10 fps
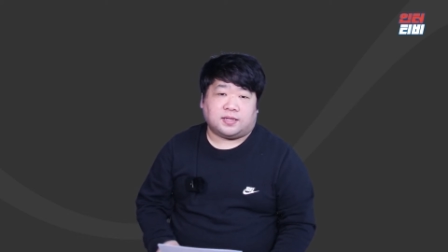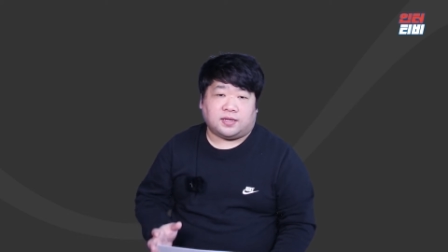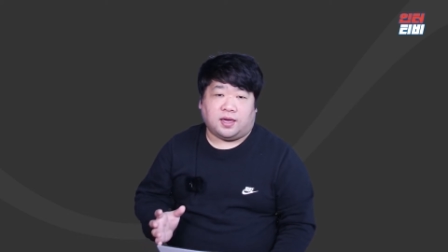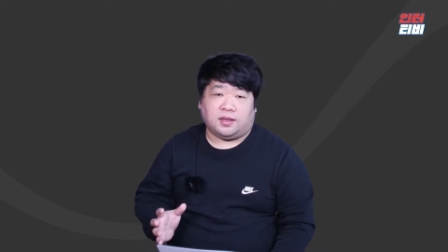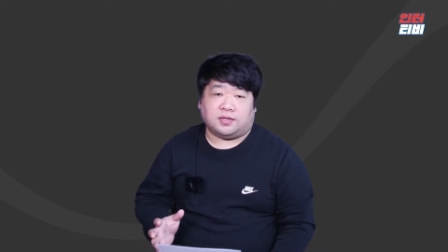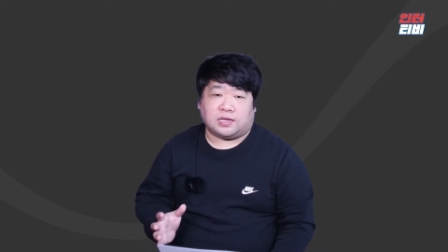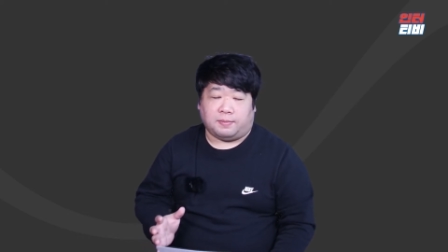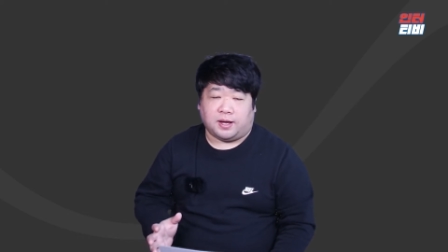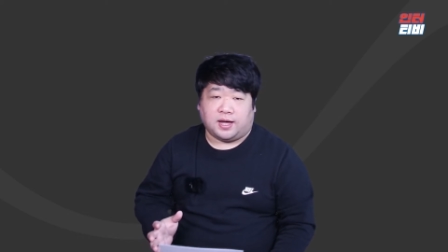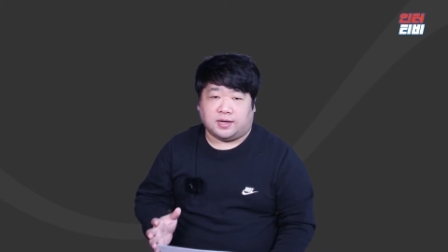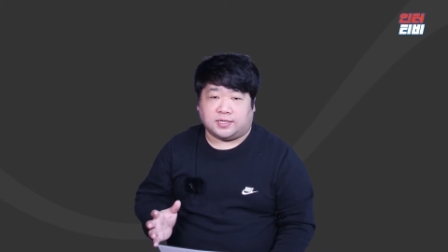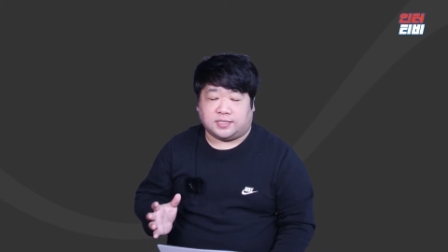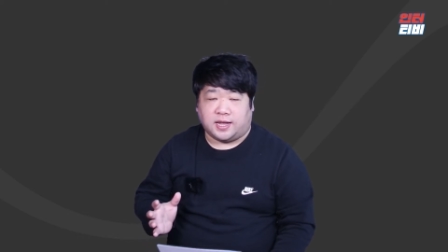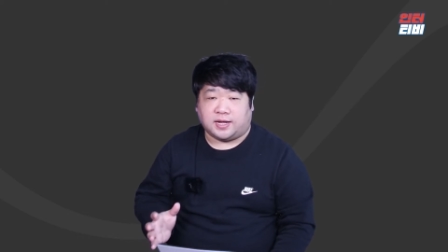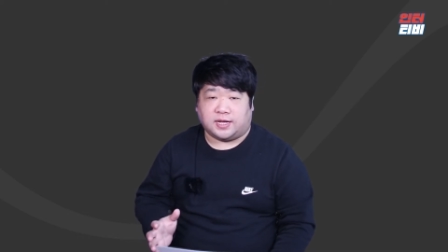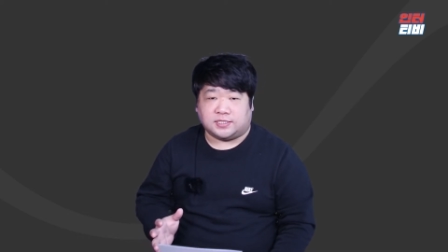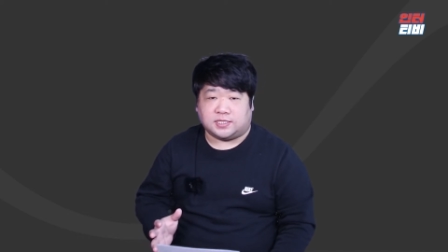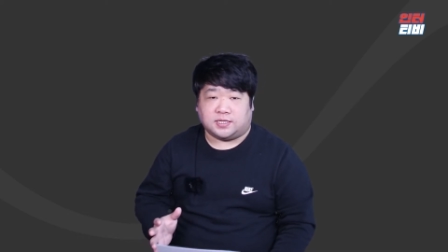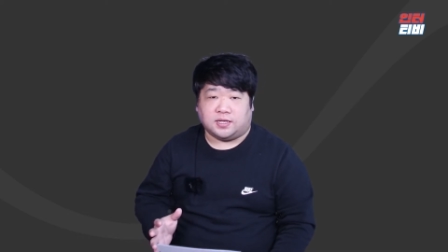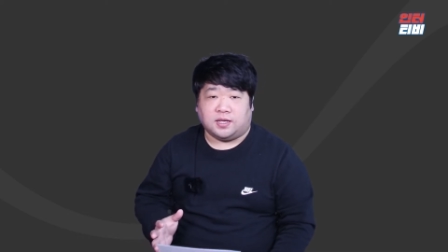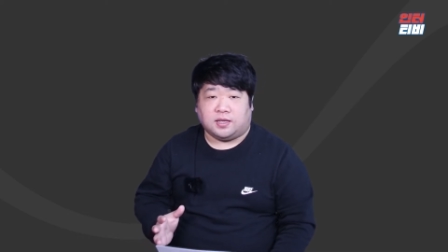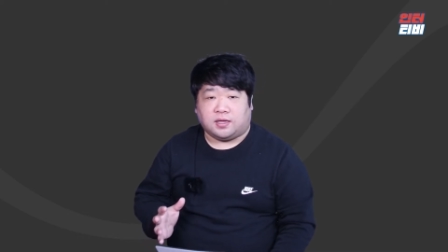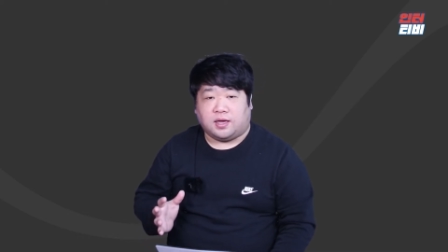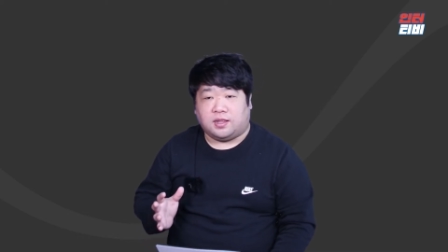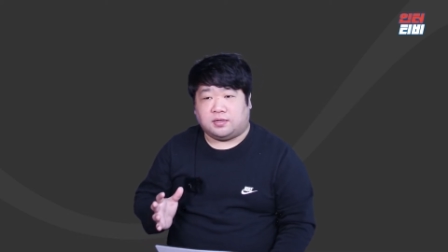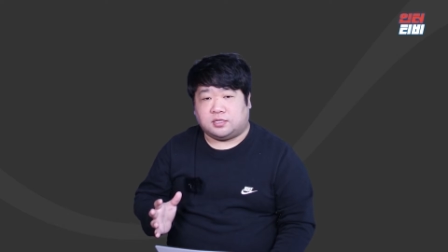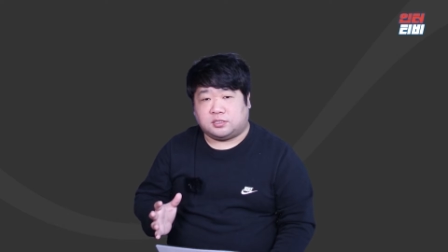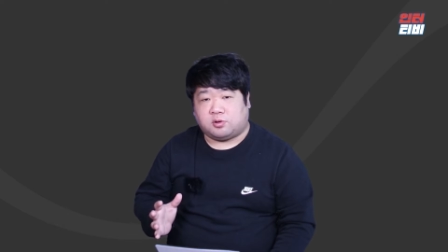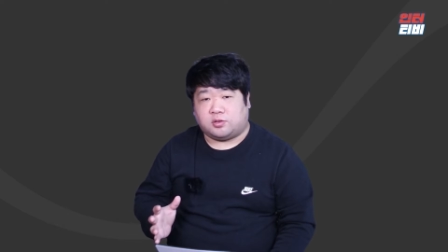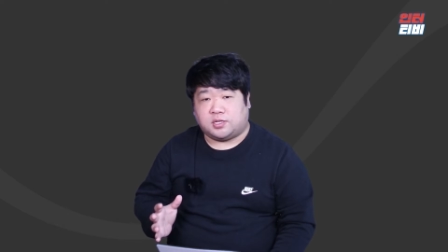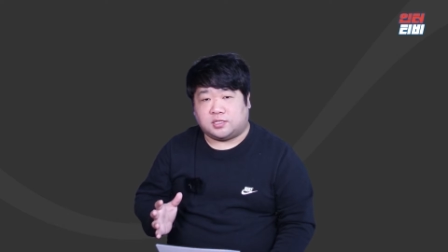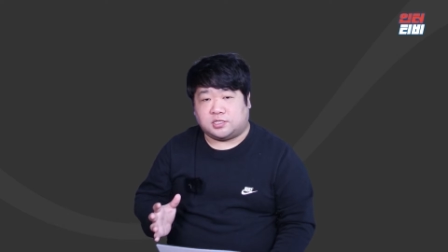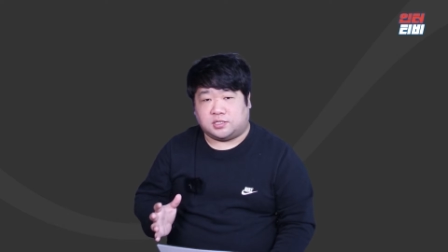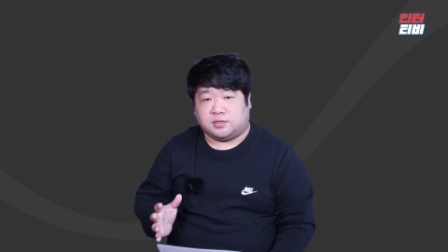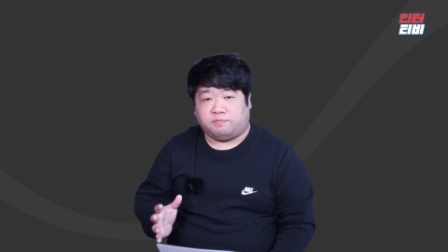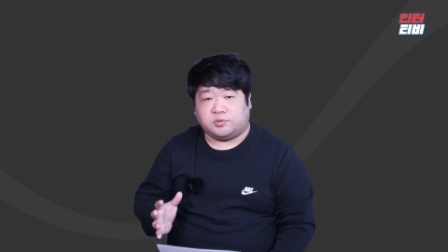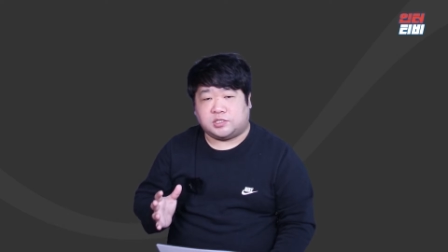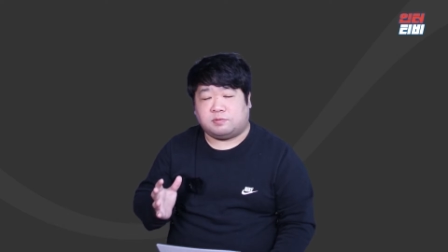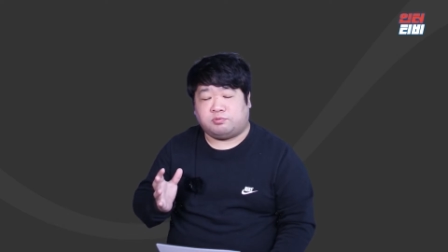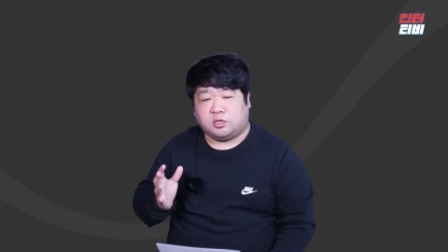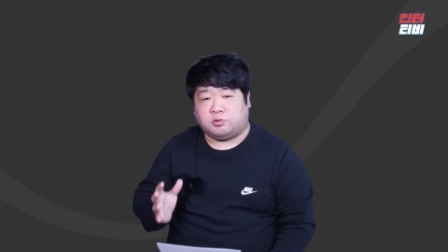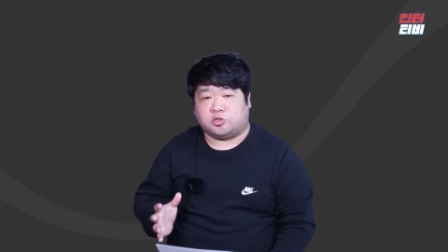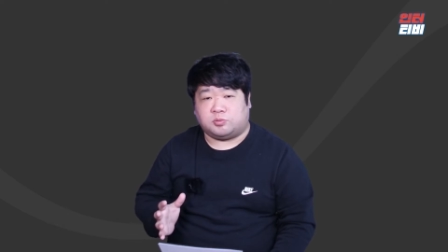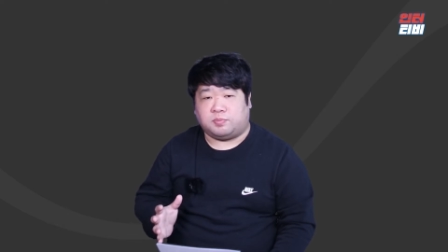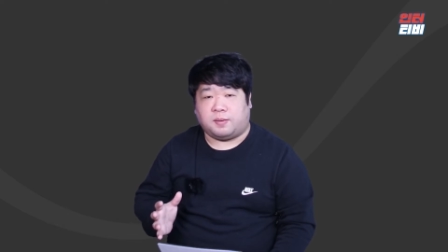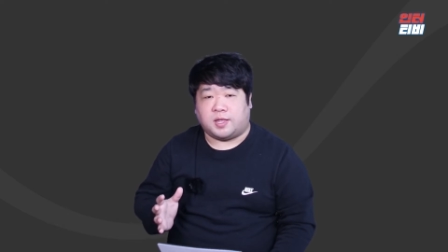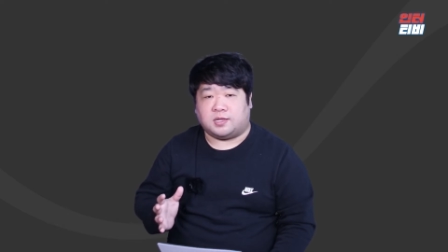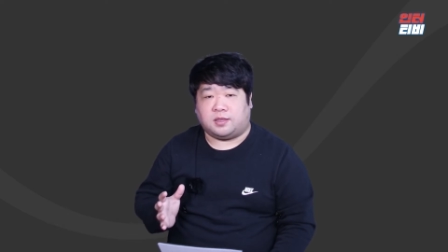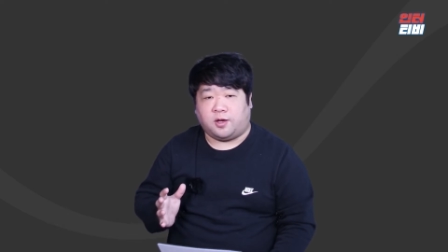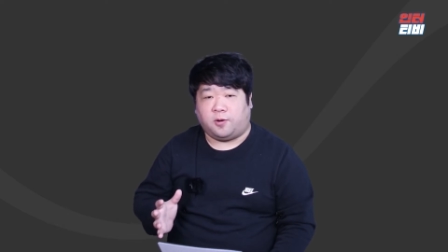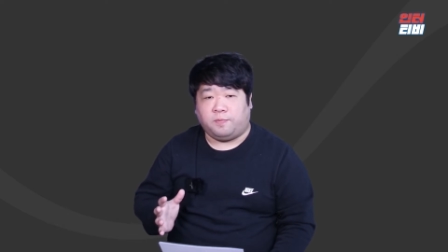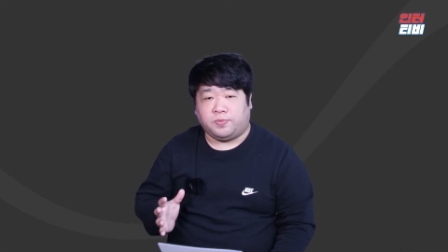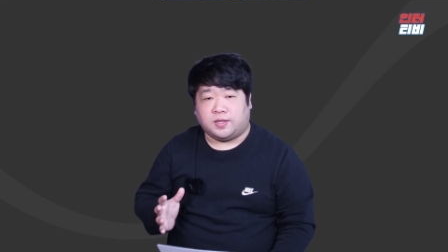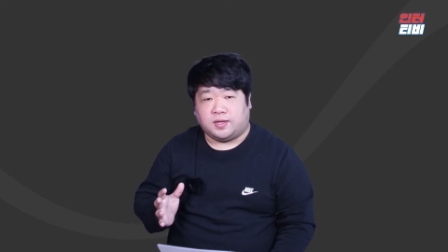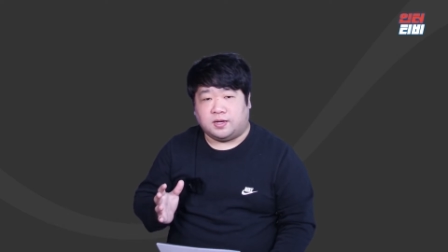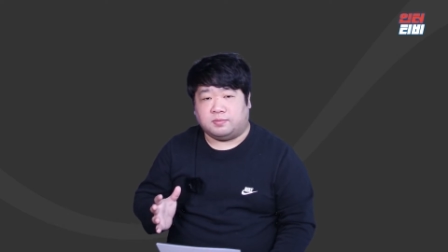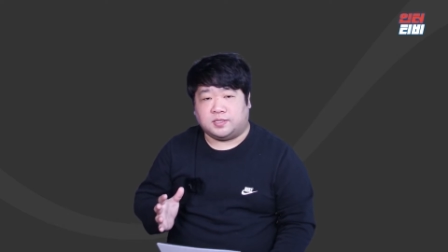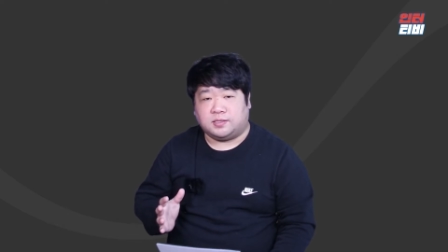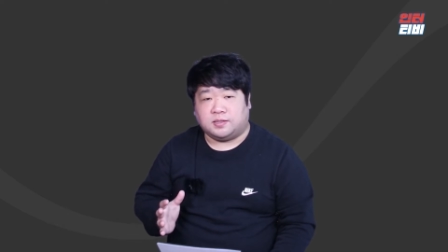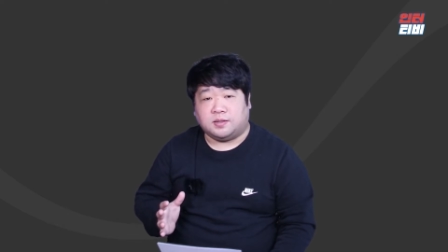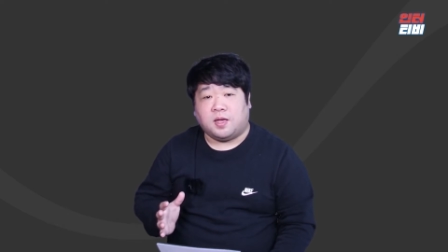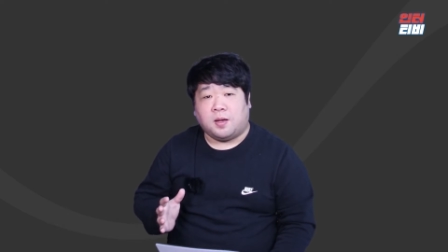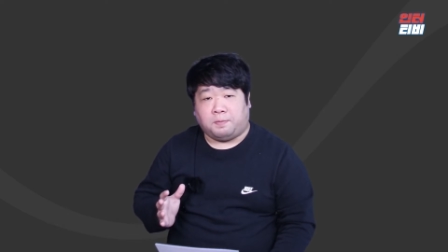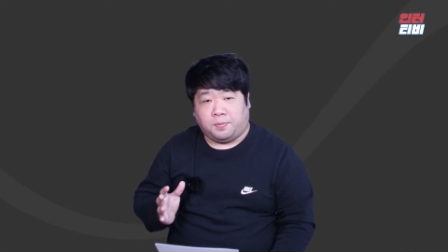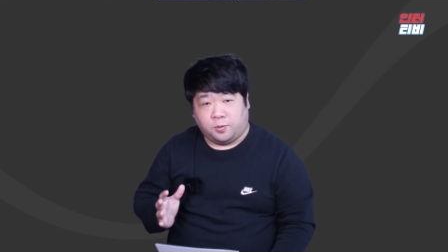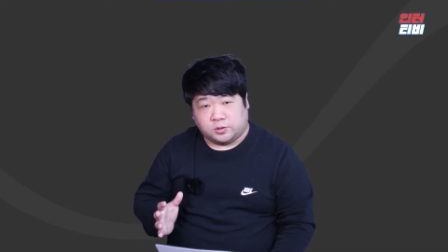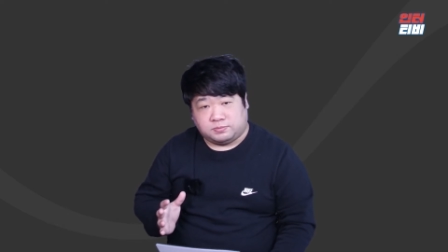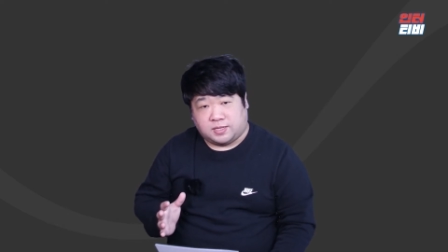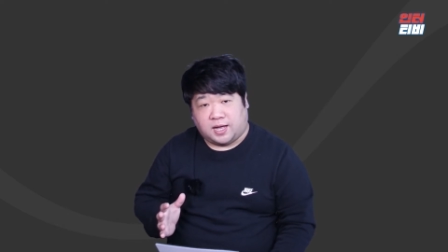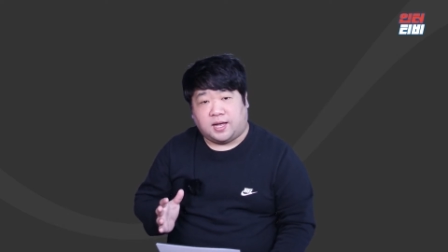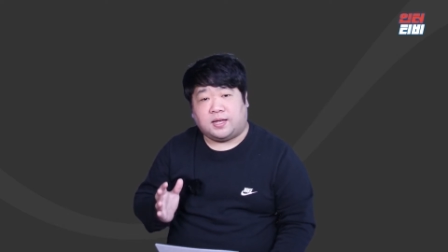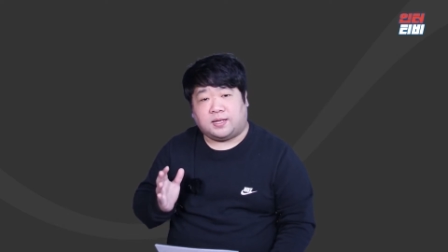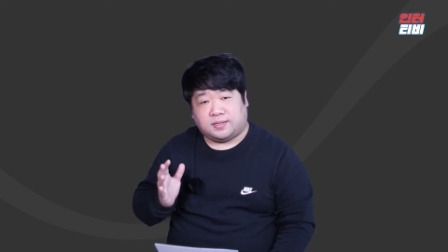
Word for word: K리그가 개막하는 그날까지 K리그 특집 컨텐츠 프리즌 프리뷰를 준비해봤는데요. 이름은 보고 싶다